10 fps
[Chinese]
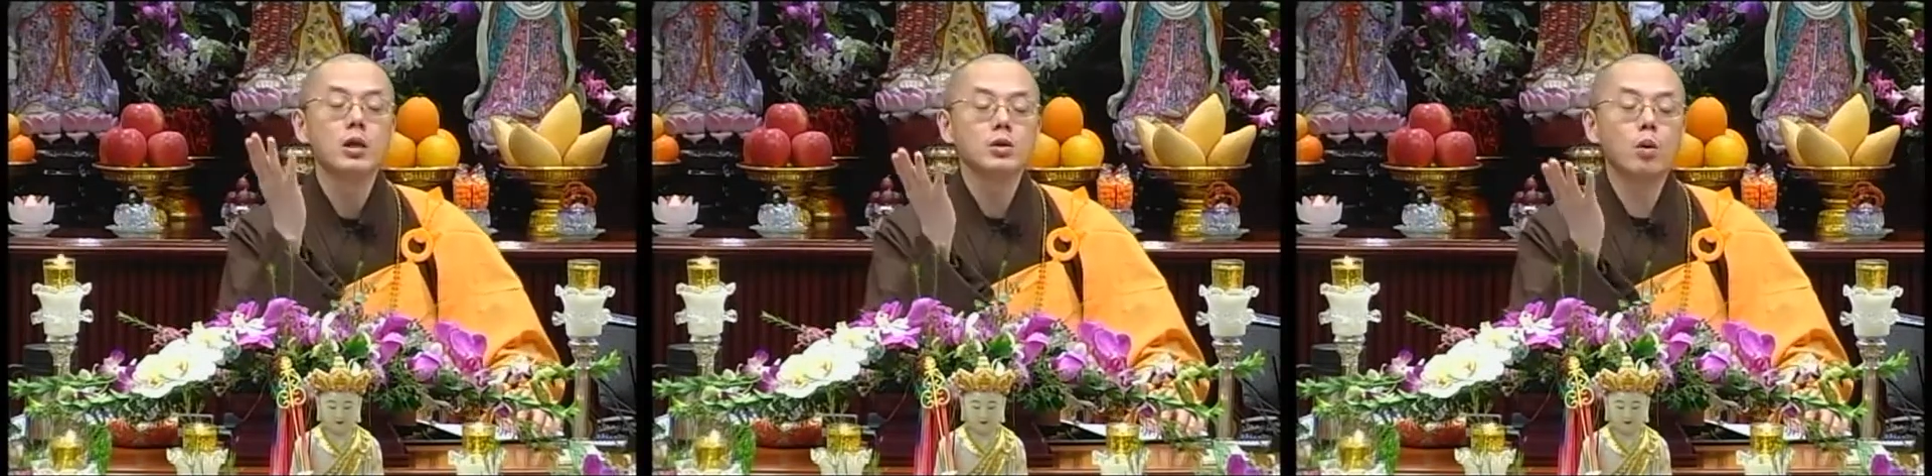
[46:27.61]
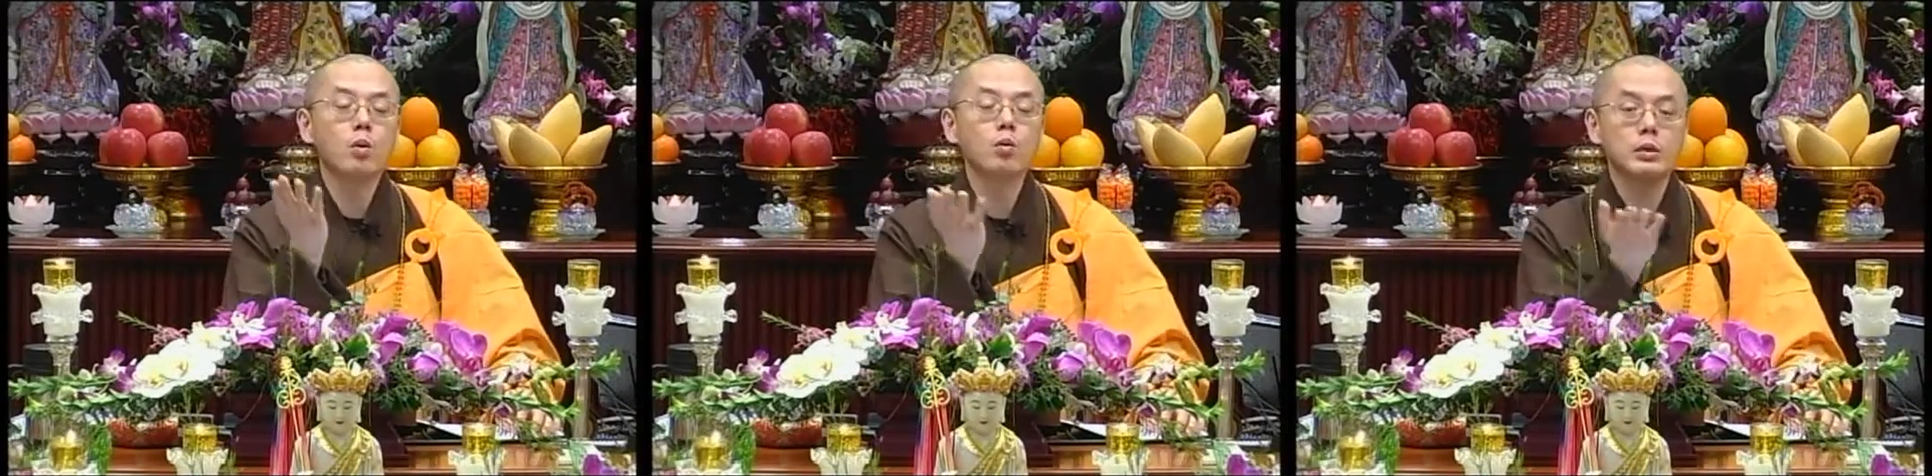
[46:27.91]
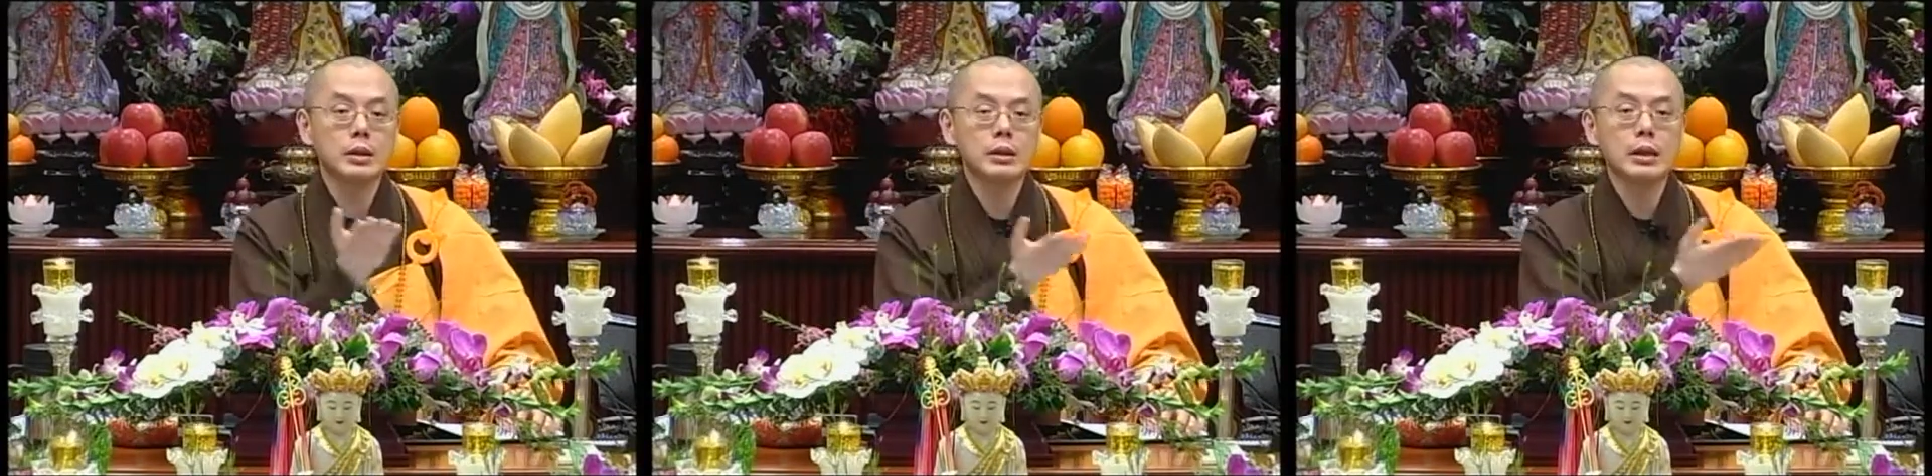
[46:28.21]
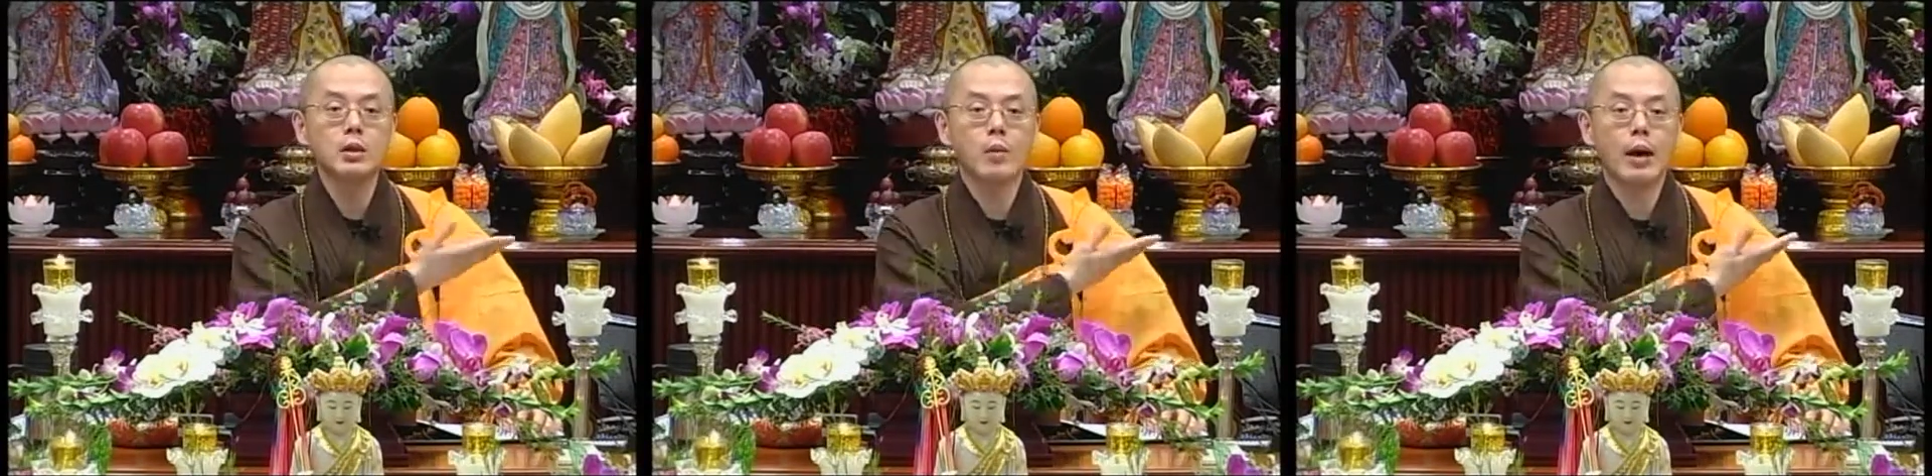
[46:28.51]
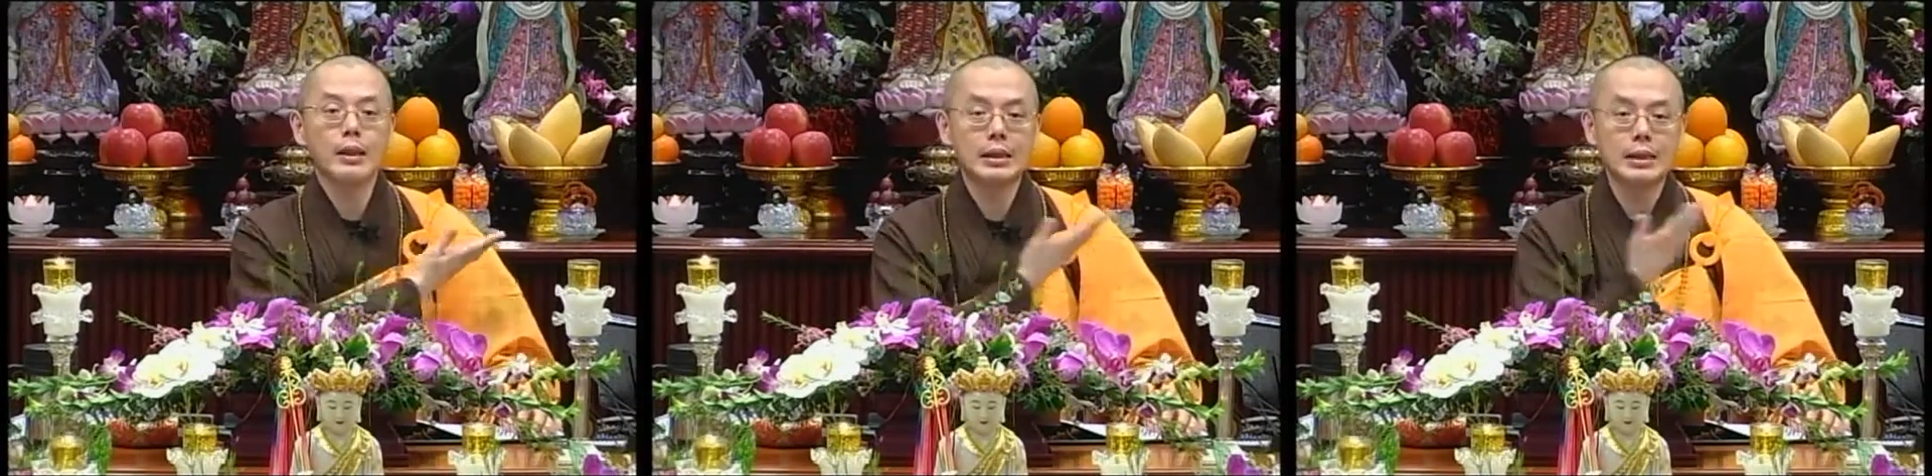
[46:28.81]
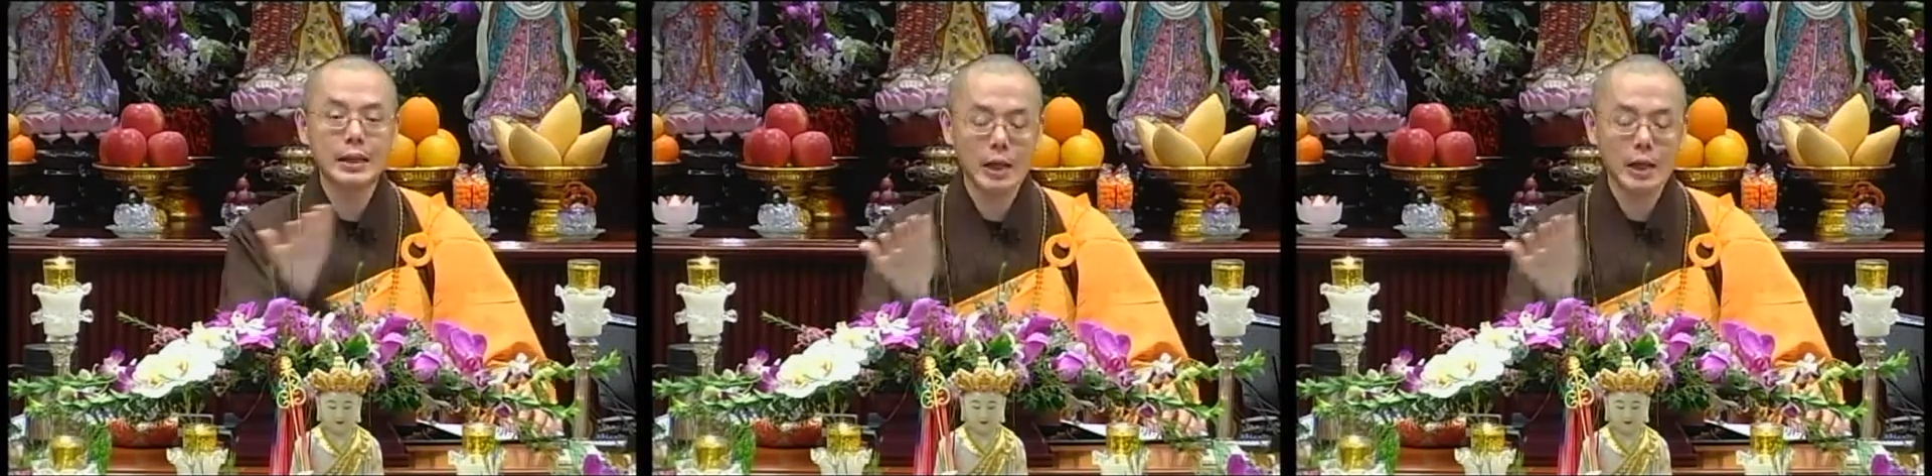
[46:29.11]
就护持僧团，也让